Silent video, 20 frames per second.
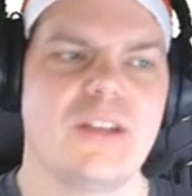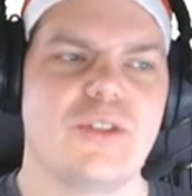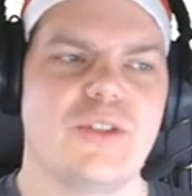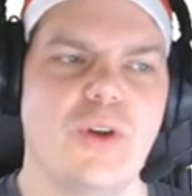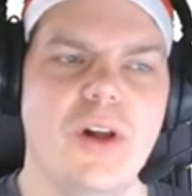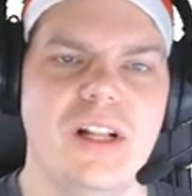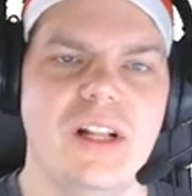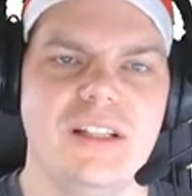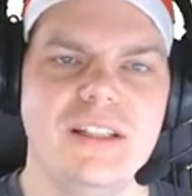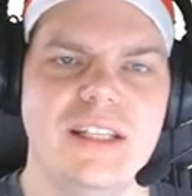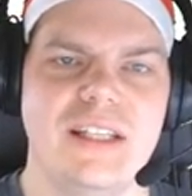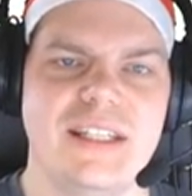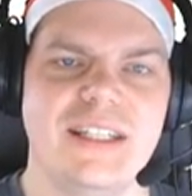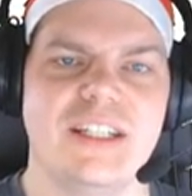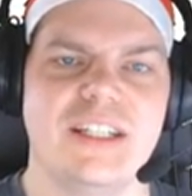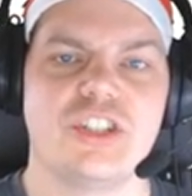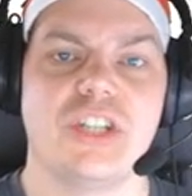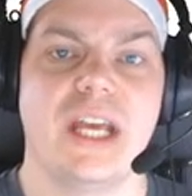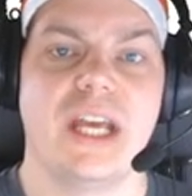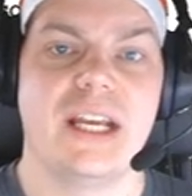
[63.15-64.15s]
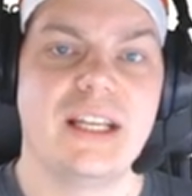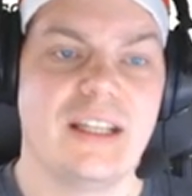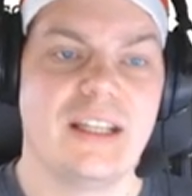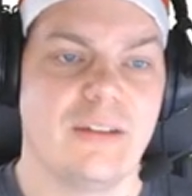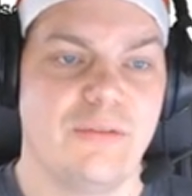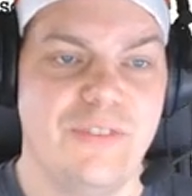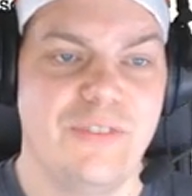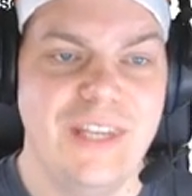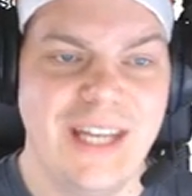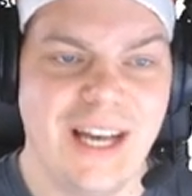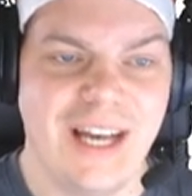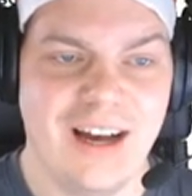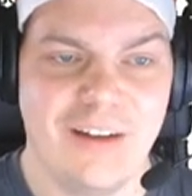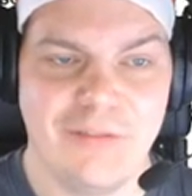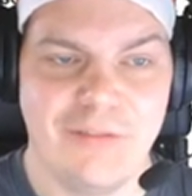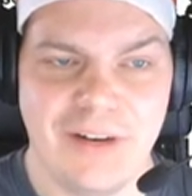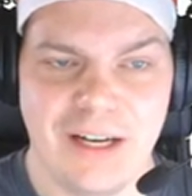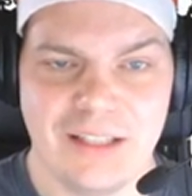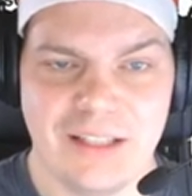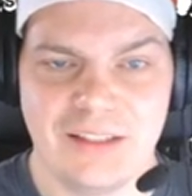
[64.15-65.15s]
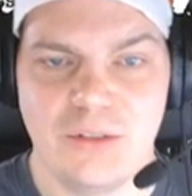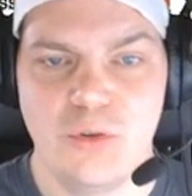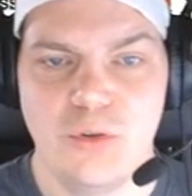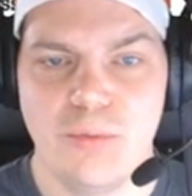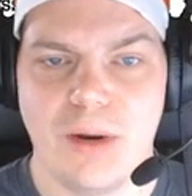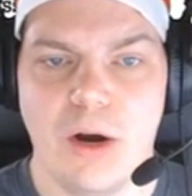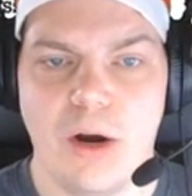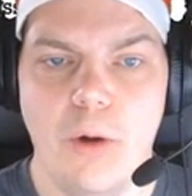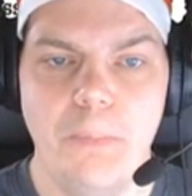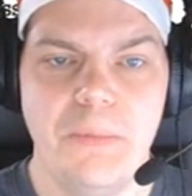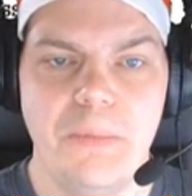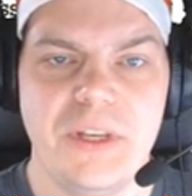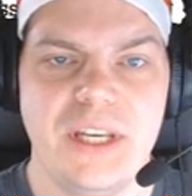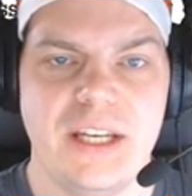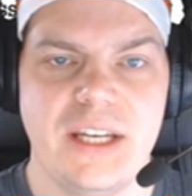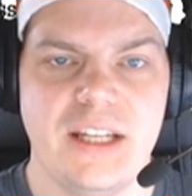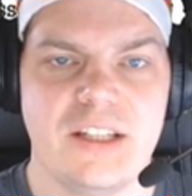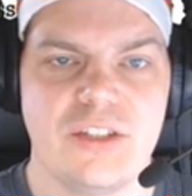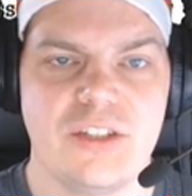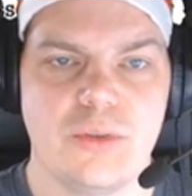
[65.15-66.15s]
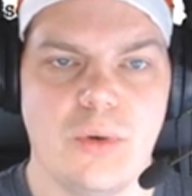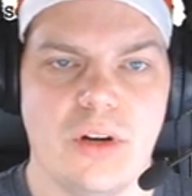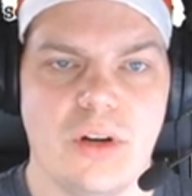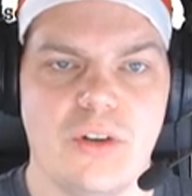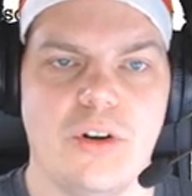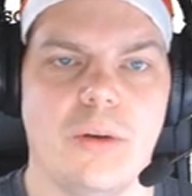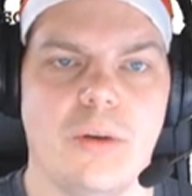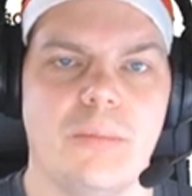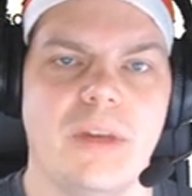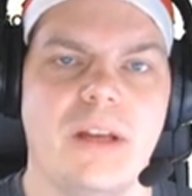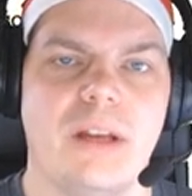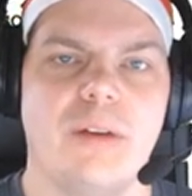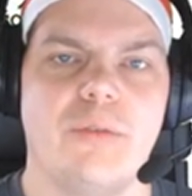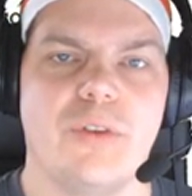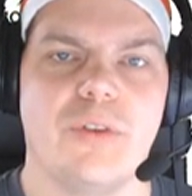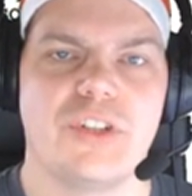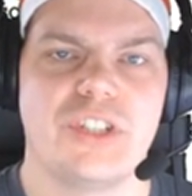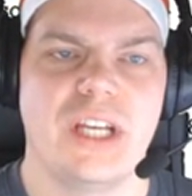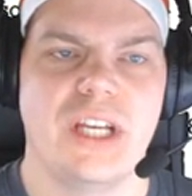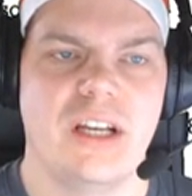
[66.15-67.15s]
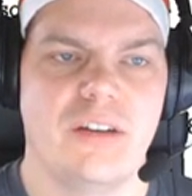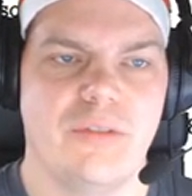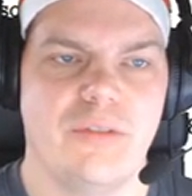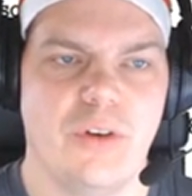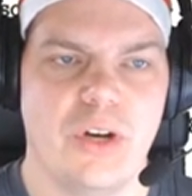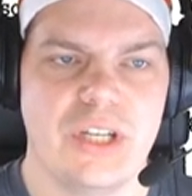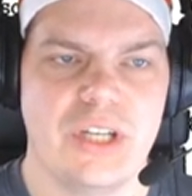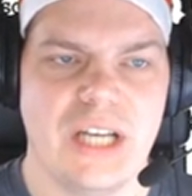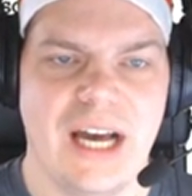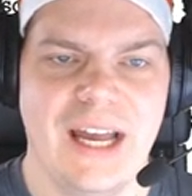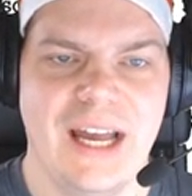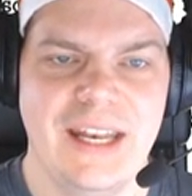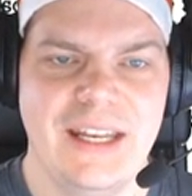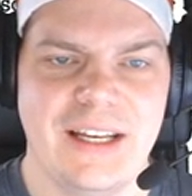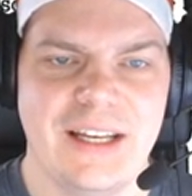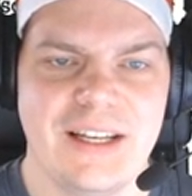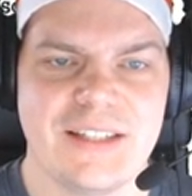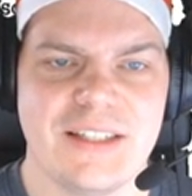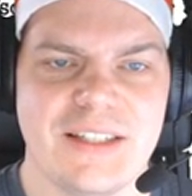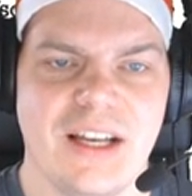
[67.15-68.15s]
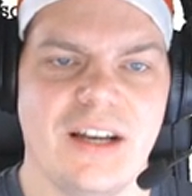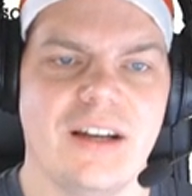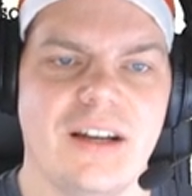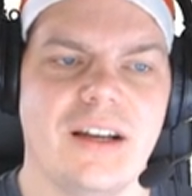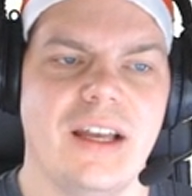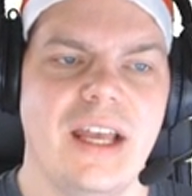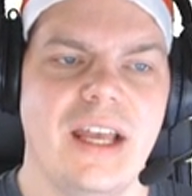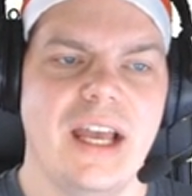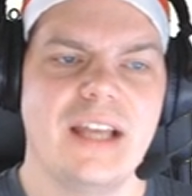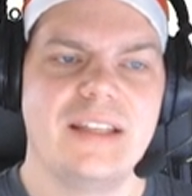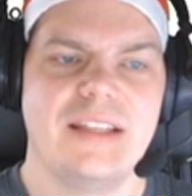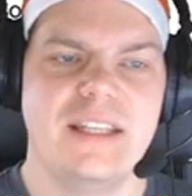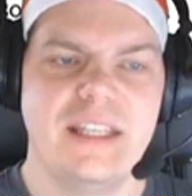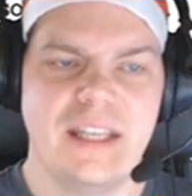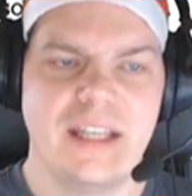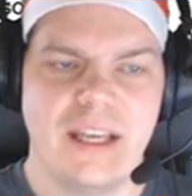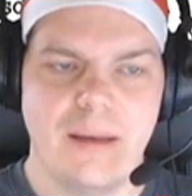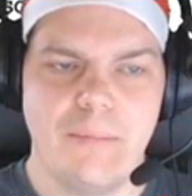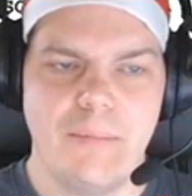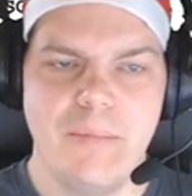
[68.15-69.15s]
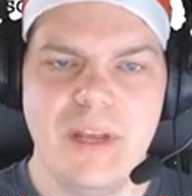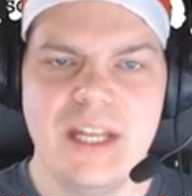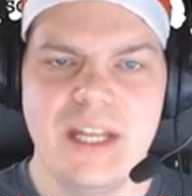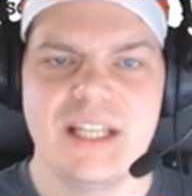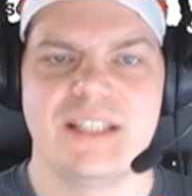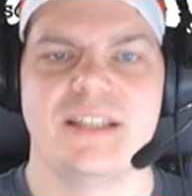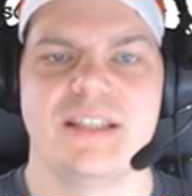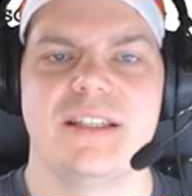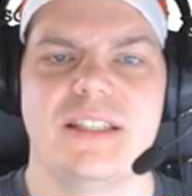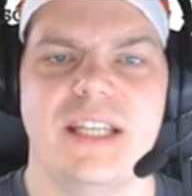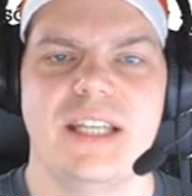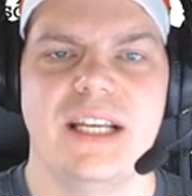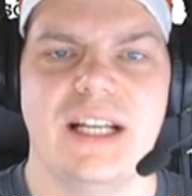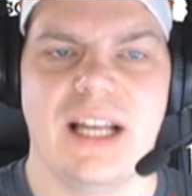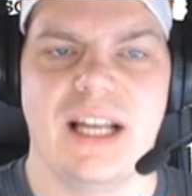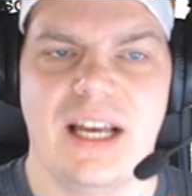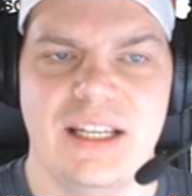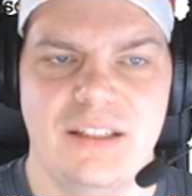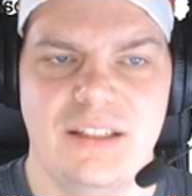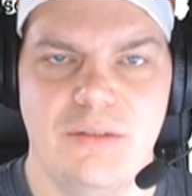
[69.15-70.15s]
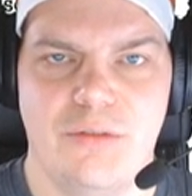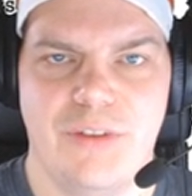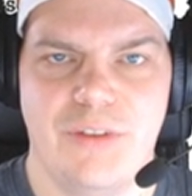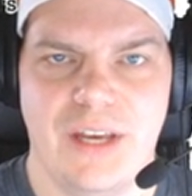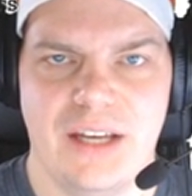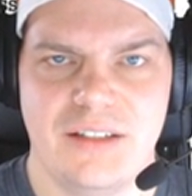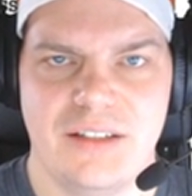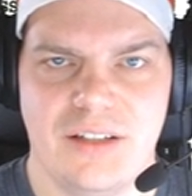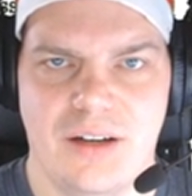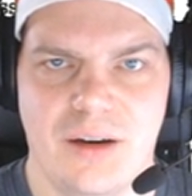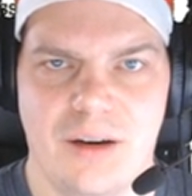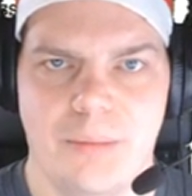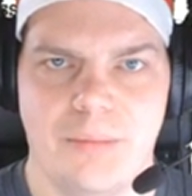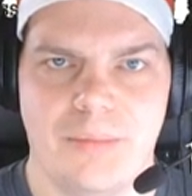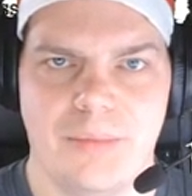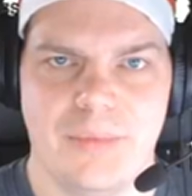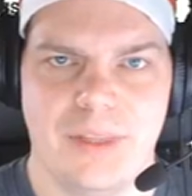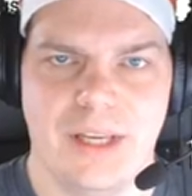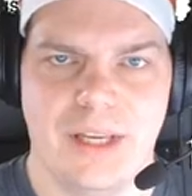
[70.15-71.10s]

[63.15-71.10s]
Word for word: Sollten diese Geschenke wieder erwarten, überhaupt nicht in den Store kommen, verschenken wir euch andere Sachen, die mindestens den gleichen Wert haben.